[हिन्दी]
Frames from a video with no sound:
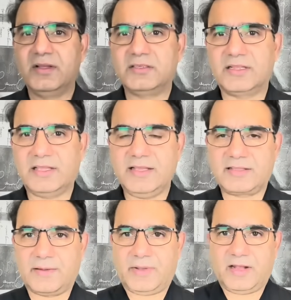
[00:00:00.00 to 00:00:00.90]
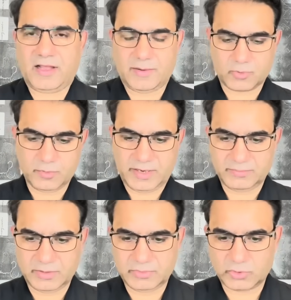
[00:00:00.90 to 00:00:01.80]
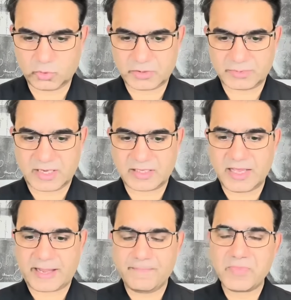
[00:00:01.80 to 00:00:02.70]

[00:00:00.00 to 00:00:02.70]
चलते हैं ज़रा पहले आपको मैं शुरू से बताते हैं कि